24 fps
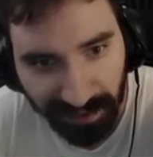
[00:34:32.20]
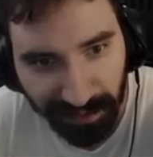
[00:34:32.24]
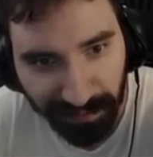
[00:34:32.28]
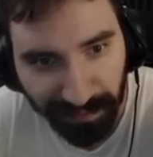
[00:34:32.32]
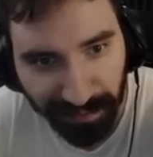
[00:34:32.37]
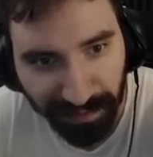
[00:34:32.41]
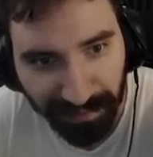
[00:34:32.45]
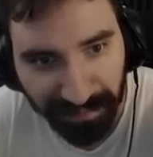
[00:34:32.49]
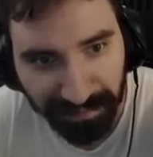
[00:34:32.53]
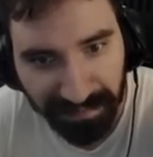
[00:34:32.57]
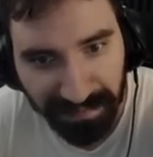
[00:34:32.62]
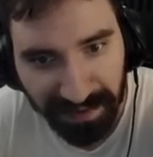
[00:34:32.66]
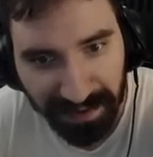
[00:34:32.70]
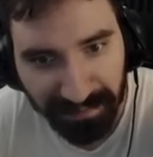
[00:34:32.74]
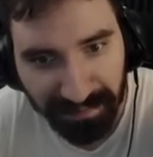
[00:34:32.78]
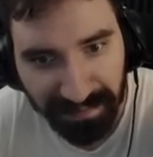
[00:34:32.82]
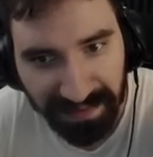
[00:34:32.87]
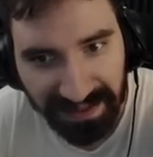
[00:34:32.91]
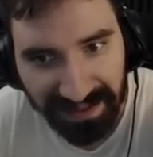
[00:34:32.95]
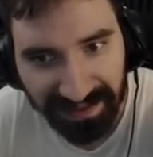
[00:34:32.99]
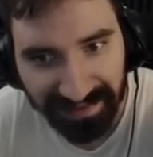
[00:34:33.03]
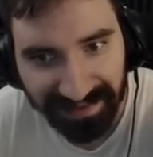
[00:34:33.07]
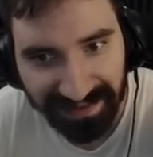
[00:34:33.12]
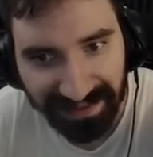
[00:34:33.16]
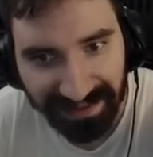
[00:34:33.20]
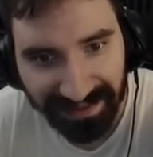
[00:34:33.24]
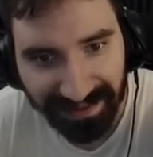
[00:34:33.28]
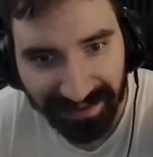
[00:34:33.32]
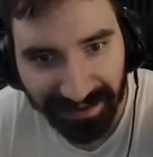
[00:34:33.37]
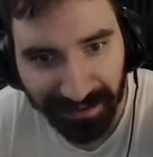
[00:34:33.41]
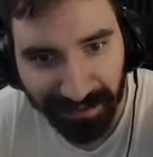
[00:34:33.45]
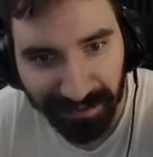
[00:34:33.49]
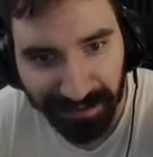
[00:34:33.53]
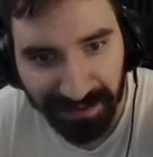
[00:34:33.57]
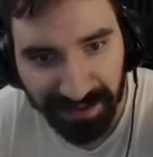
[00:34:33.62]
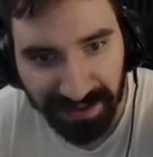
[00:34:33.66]
Chłop mnie bije za
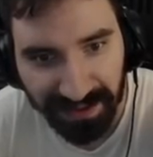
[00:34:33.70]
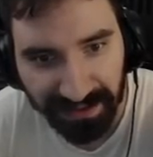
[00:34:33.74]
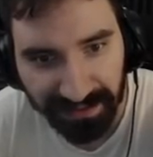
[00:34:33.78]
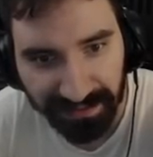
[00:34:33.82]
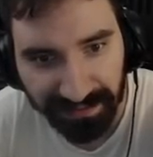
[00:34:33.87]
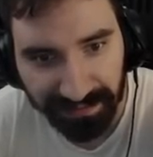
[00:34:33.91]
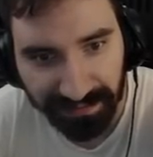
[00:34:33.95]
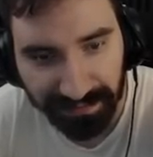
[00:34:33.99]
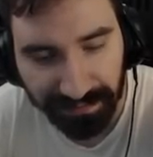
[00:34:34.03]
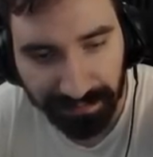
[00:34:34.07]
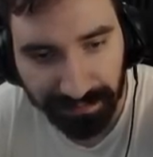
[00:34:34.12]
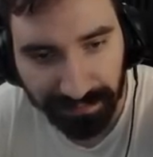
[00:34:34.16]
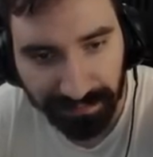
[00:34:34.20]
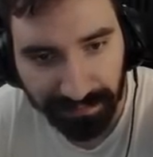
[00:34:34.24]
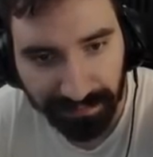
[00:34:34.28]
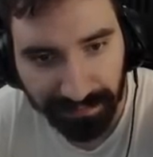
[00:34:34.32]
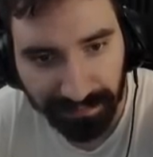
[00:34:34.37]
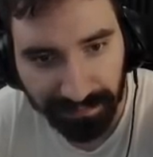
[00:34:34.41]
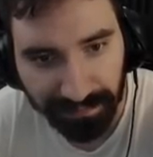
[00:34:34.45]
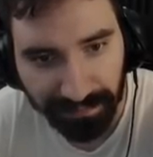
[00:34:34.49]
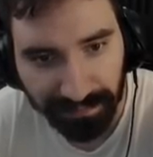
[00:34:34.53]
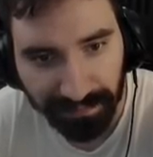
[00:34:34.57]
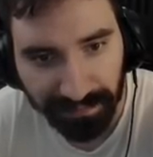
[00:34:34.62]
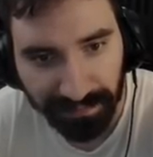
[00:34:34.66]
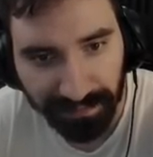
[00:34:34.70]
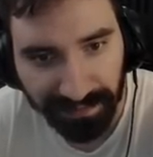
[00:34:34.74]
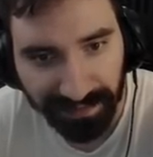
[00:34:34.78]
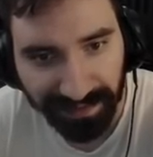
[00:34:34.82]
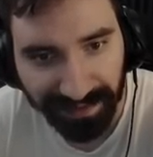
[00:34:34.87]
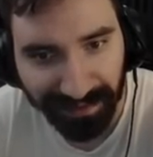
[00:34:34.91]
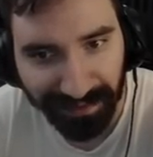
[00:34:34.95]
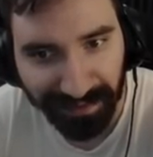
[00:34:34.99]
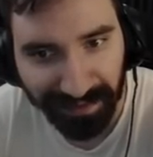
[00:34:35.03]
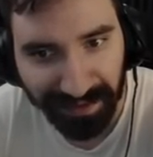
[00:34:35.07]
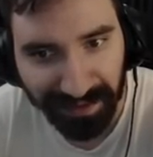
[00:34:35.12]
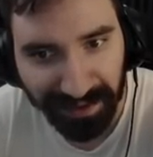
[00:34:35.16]
grosze.
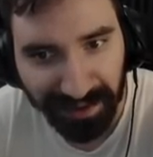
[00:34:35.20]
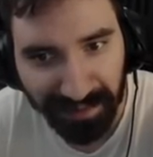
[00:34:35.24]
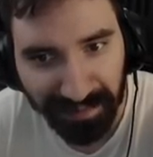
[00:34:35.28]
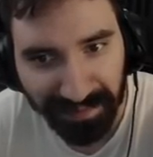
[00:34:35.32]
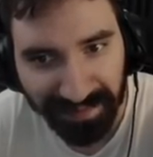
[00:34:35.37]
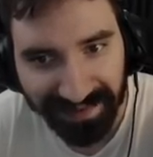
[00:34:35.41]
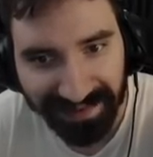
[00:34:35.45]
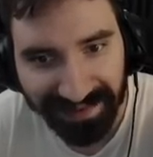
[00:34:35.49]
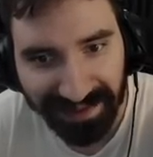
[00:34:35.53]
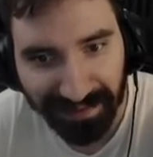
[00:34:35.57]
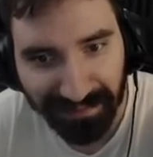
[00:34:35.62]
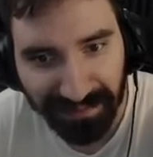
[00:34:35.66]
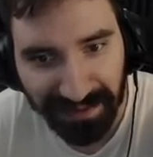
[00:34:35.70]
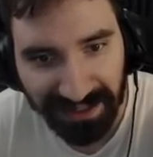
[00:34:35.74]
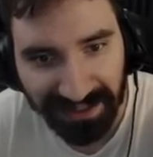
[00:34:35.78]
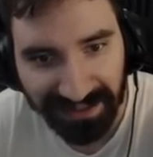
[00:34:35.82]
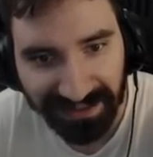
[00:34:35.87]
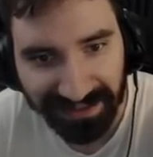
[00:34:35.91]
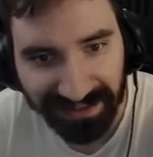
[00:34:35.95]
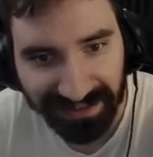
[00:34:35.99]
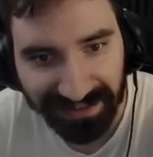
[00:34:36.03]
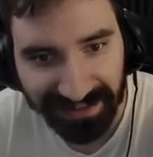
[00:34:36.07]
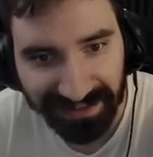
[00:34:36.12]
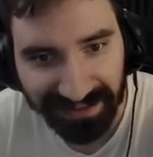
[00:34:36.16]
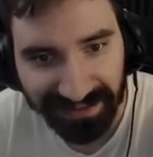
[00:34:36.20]
Tylko ja nie mam staminki.